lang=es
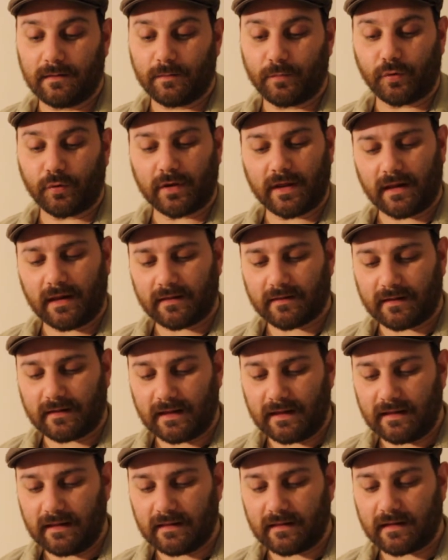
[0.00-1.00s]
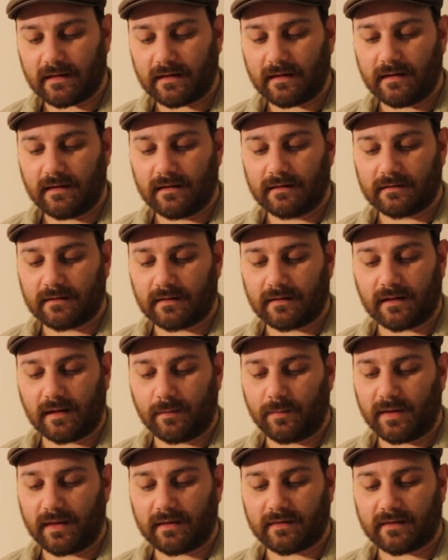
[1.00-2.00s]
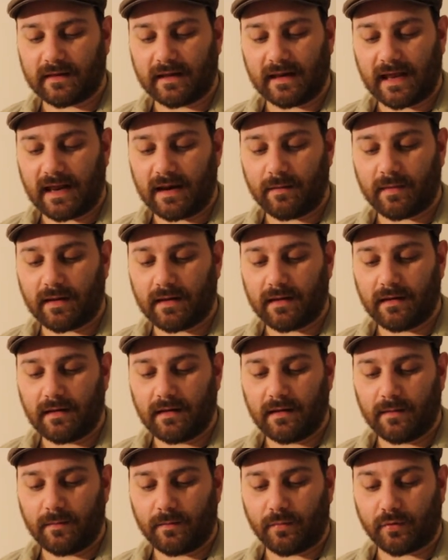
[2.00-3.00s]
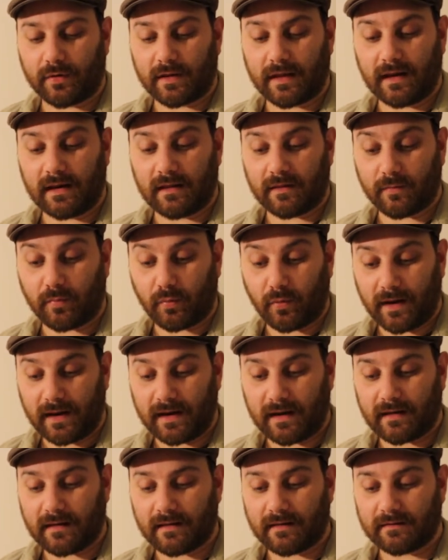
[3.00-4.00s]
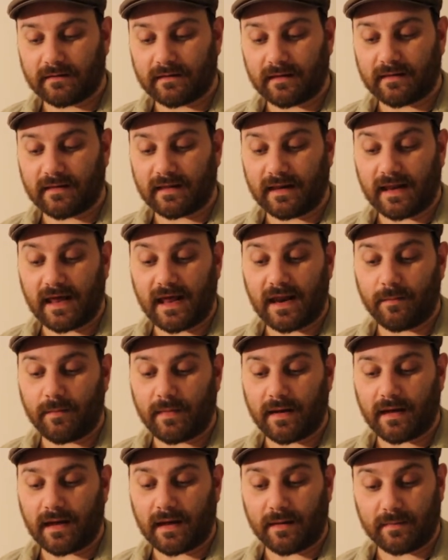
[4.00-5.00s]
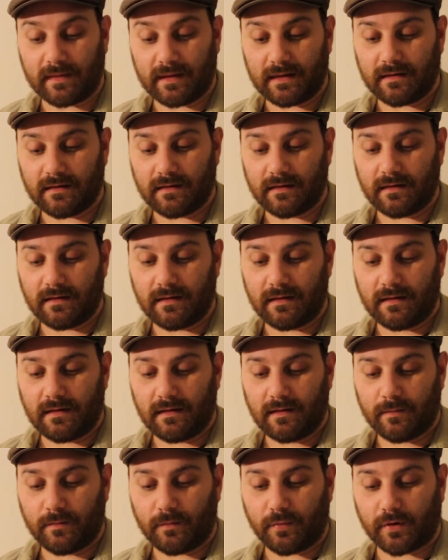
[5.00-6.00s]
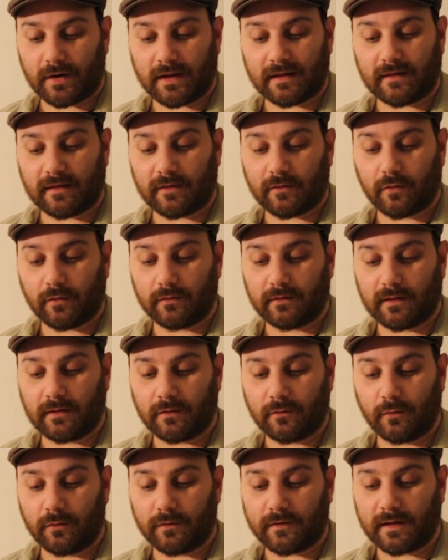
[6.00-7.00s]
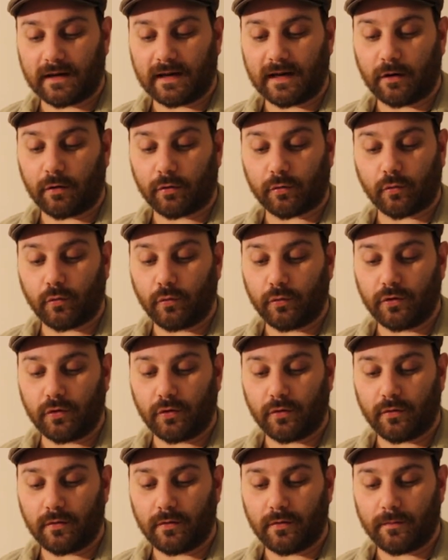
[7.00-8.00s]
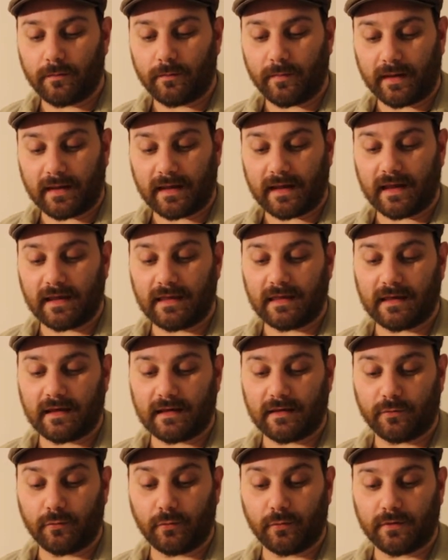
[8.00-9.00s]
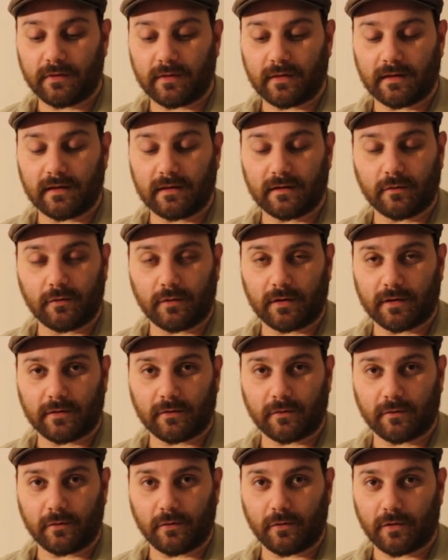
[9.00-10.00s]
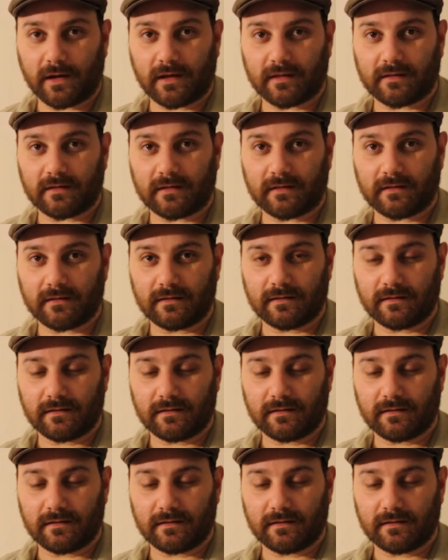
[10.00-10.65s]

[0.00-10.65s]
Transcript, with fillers: porque eres linda desde el pie hasta el alma, porque eres buena desde el alma a mí, porque te escondes dulce en el orgullo, pequeña y dulce, corazón coraza,